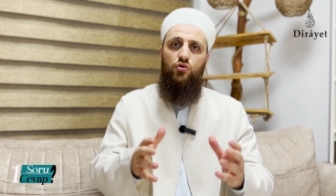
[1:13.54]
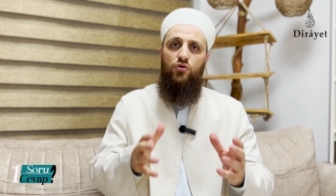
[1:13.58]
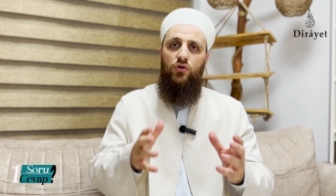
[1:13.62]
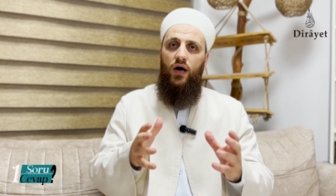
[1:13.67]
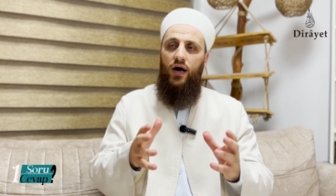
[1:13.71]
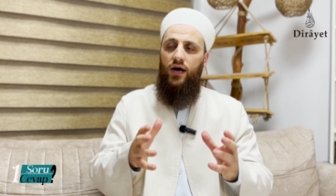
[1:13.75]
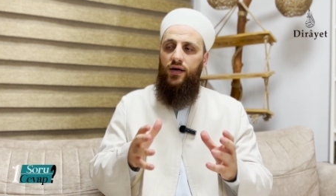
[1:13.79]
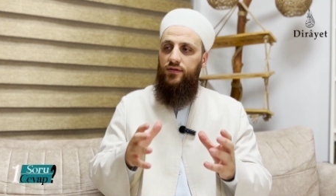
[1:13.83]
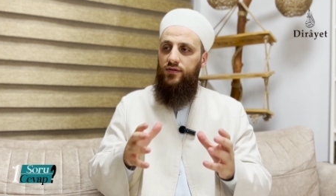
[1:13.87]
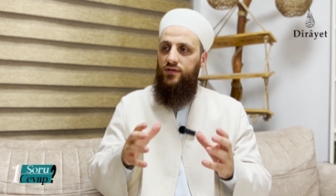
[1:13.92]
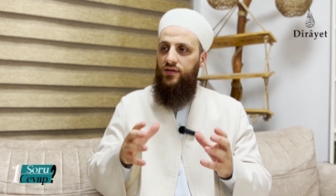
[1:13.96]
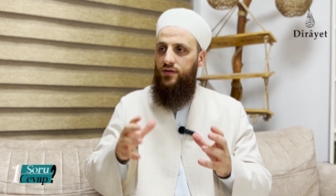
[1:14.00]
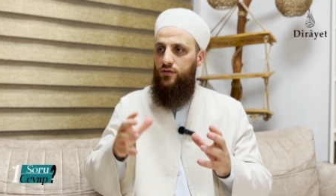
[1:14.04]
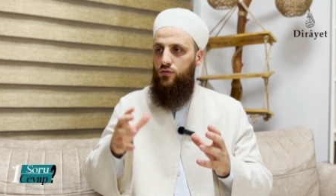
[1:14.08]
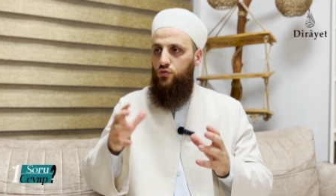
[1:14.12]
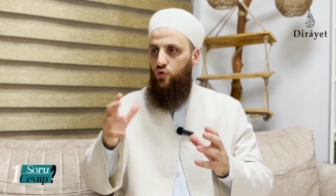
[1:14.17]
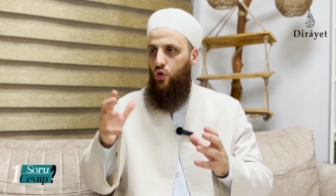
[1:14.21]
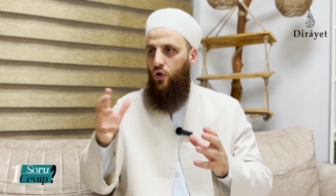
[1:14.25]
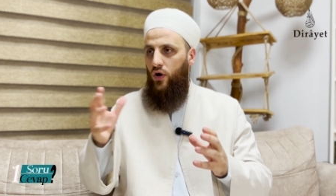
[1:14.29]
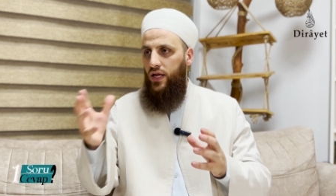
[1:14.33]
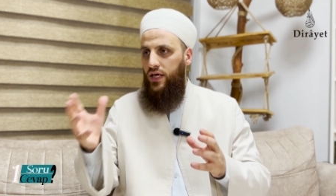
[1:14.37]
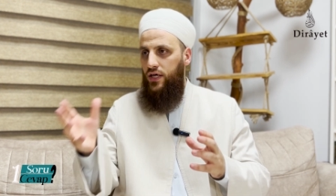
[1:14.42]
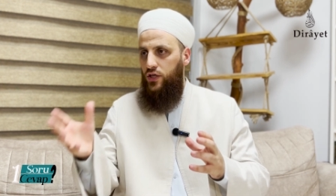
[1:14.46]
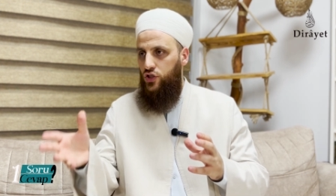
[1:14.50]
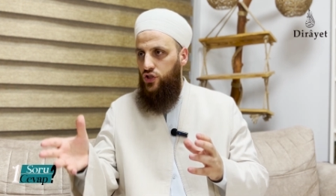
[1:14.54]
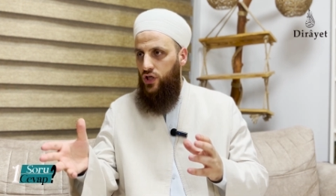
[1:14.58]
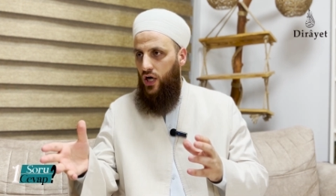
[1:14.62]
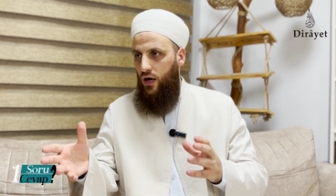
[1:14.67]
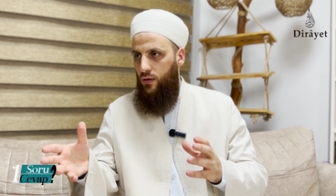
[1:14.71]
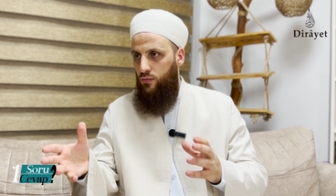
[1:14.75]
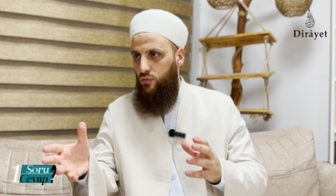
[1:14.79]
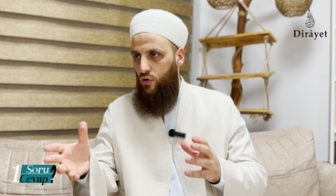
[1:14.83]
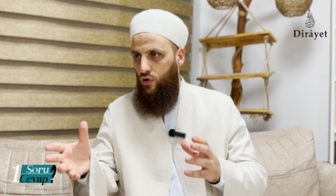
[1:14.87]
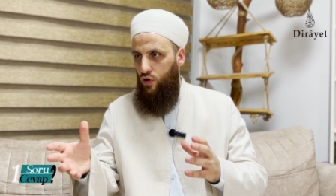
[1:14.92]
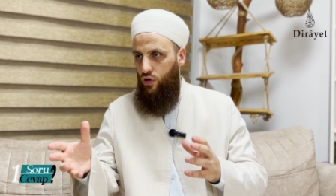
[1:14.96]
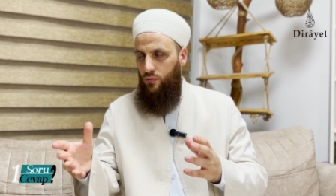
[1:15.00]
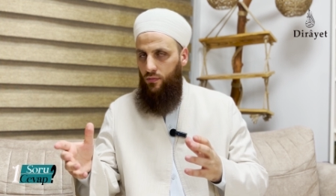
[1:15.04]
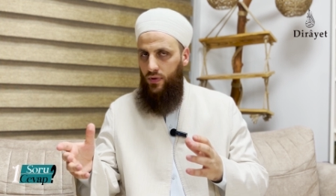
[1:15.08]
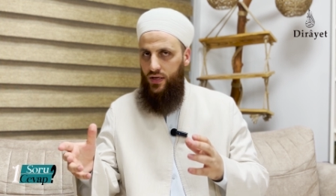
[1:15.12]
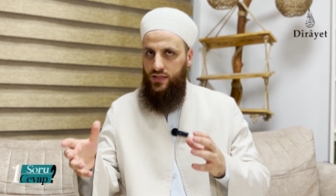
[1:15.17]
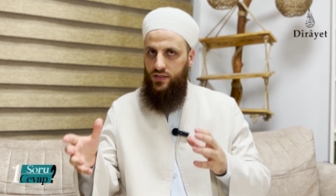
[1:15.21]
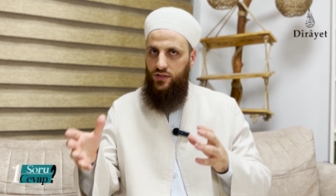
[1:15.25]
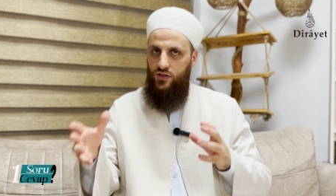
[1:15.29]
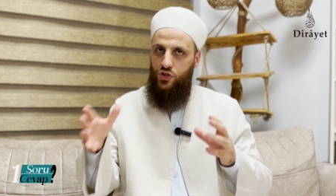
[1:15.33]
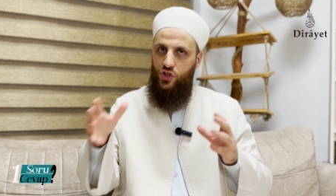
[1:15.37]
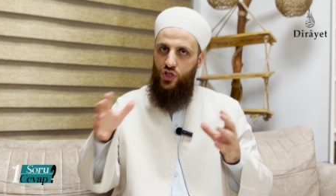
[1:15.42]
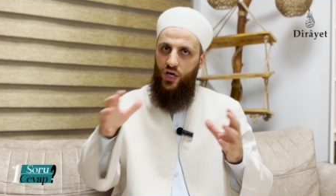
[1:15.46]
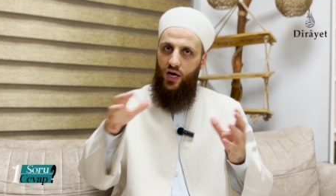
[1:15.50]
bunun artık rol icabı
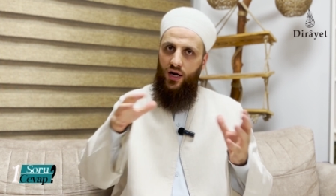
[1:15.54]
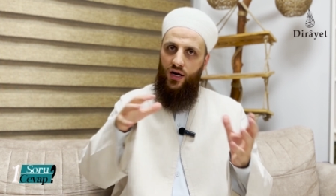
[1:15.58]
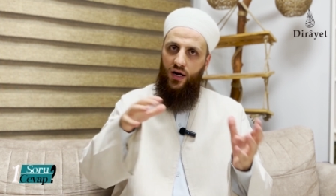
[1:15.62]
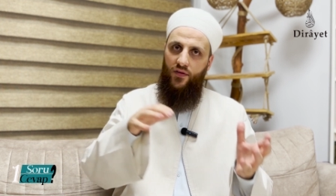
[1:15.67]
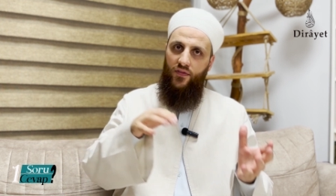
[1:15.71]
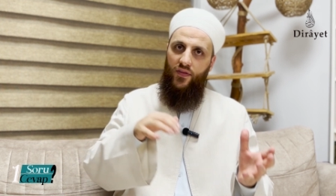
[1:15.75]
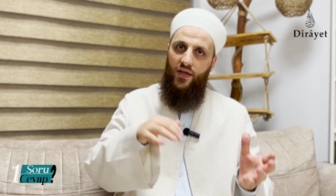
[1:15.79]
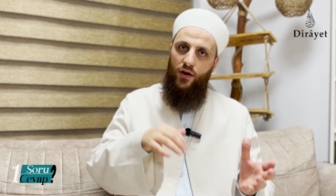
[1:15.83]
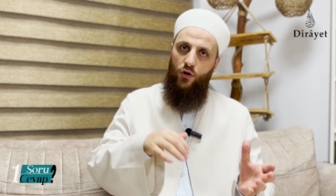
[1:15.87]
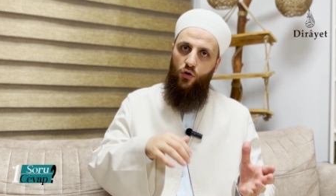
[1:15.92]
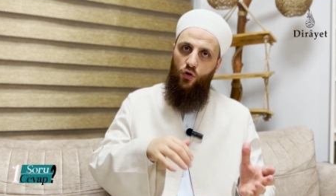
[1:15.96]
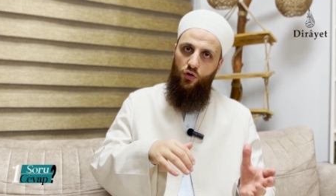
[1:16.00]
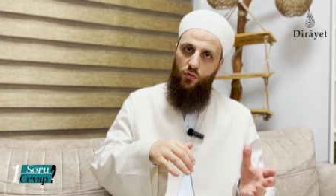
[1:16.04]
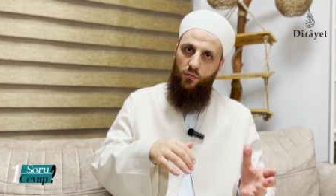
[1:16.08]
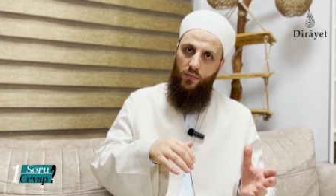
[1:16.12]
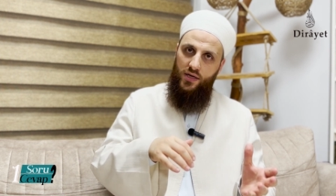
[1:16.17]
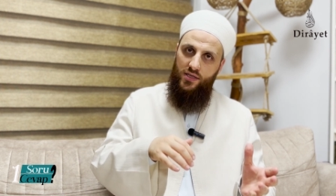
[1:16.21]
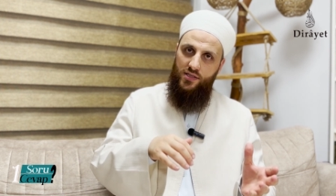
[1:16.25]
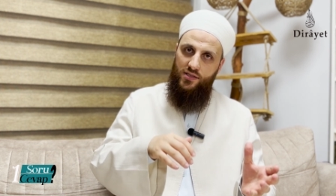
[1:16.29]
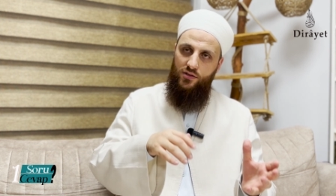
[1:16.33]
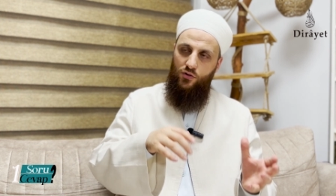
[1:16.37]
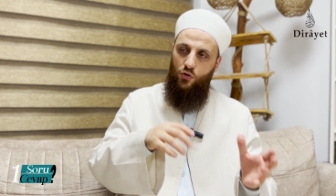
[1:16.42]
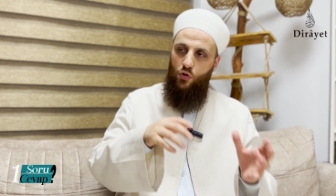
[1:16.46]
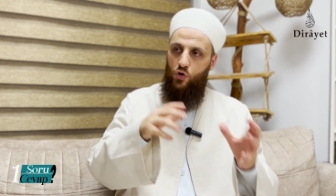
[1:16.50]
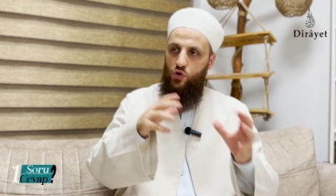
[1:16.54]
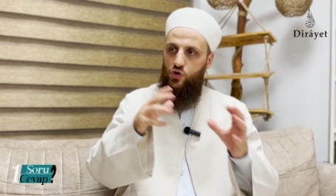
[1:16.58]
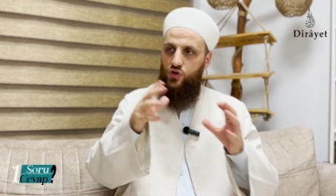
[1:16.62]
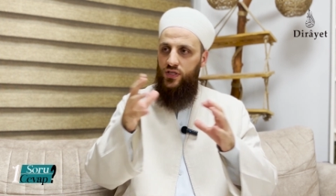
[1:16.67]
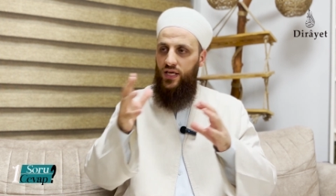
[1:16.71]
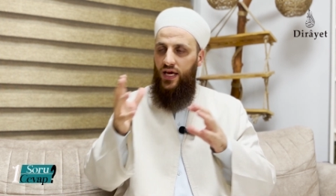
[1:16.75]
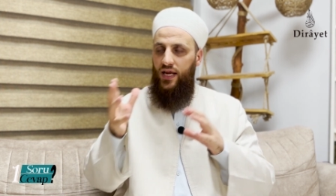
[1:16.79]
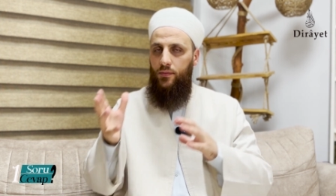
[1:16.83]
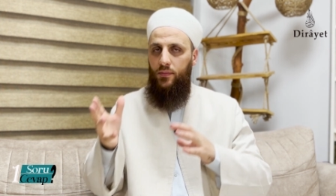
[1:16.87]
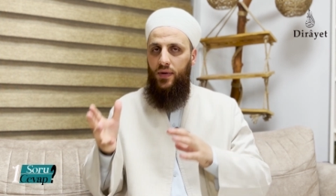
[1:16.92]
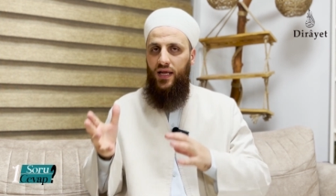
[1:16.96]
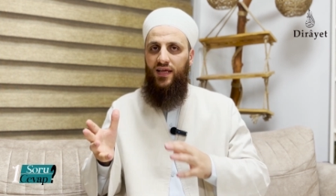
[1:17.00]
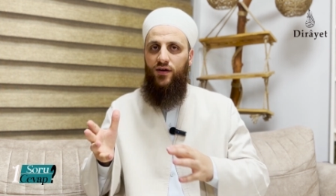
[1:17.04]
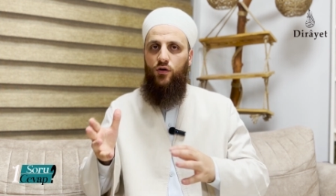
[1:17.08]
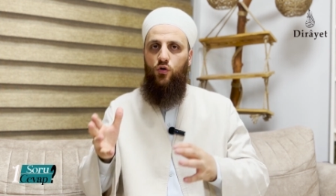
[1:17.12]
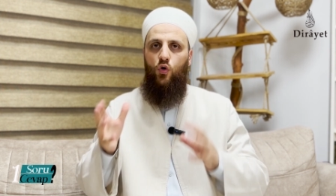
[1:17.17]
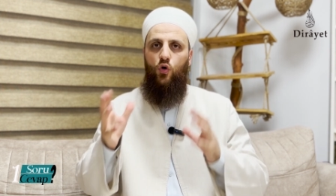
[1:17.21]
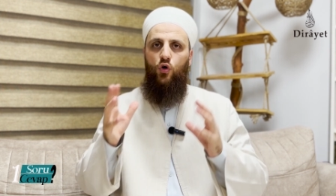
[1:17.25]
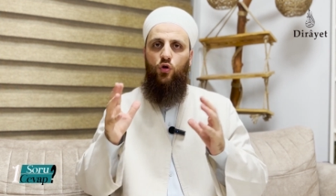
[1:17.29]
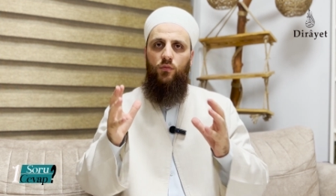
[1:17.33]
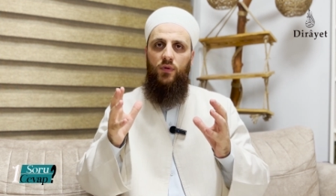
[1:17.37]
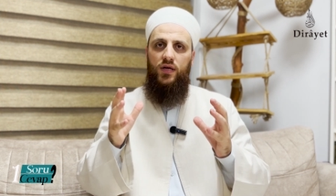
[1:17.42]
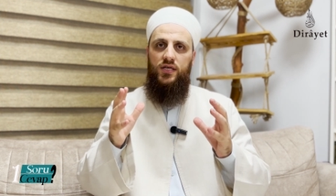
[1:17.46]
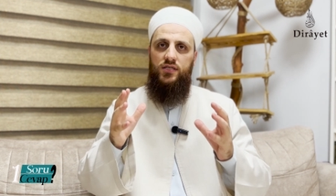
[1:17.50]
olması, şakadan olması,
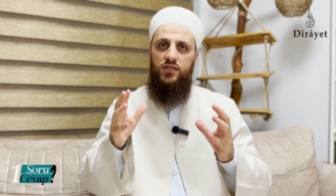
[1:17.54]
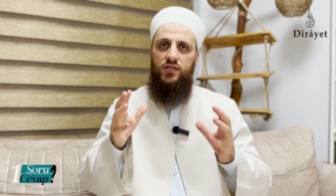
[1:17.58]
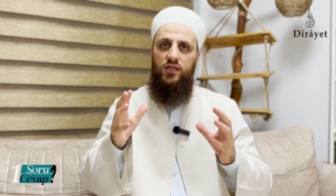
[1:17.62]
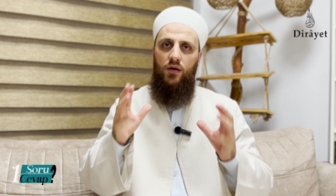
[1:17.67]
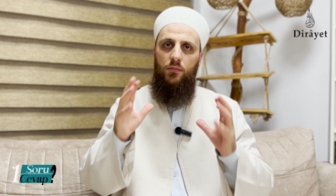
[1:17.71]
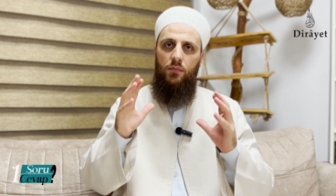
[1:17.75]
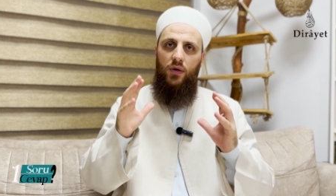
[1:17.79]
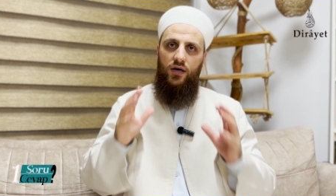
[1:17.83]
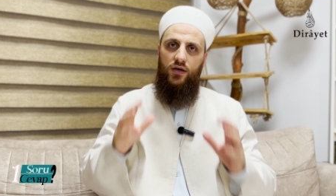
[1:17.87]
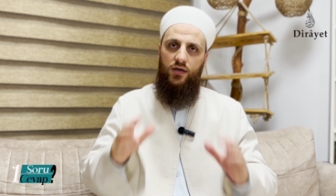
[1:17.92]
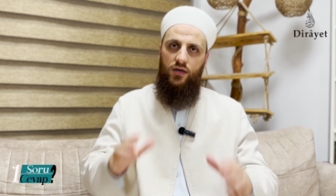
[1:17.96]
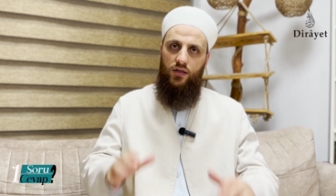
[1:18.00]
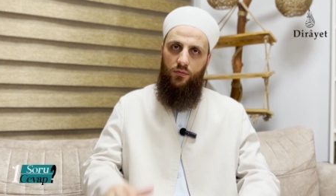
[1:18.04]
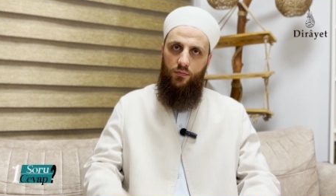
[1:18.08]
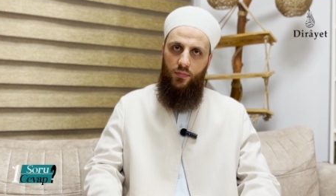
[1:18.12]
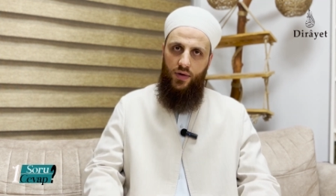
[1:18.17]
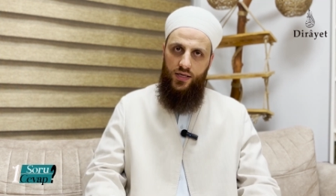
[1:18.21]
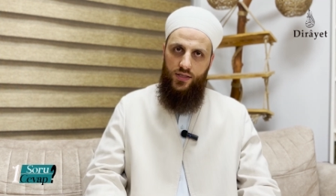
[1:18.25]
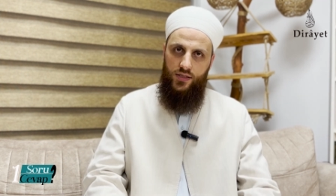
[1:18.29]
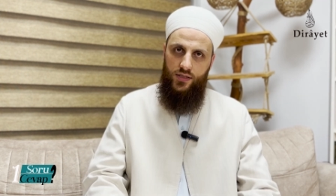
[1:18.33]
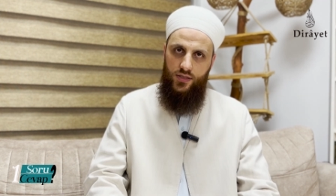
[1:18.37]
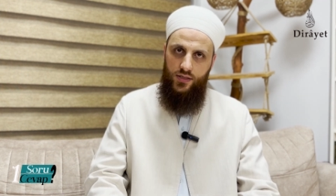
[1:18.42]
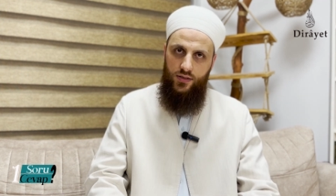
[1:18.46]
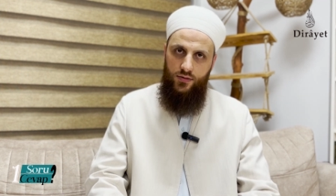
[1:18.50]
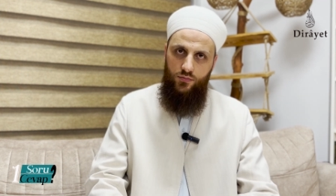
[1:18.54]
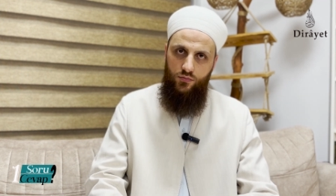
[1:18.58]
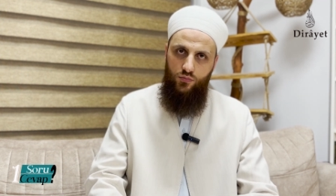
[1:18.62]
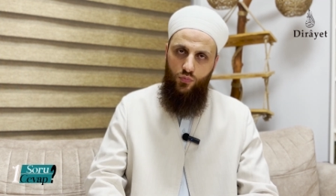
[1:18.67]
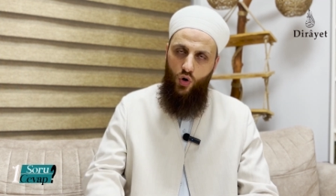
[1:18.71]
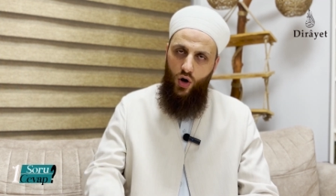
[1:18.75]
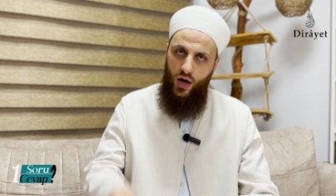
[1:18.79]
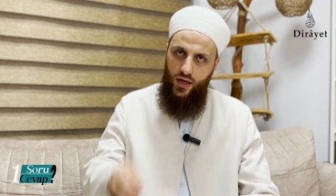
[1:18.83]
göstermelik olmasına bakılmaz.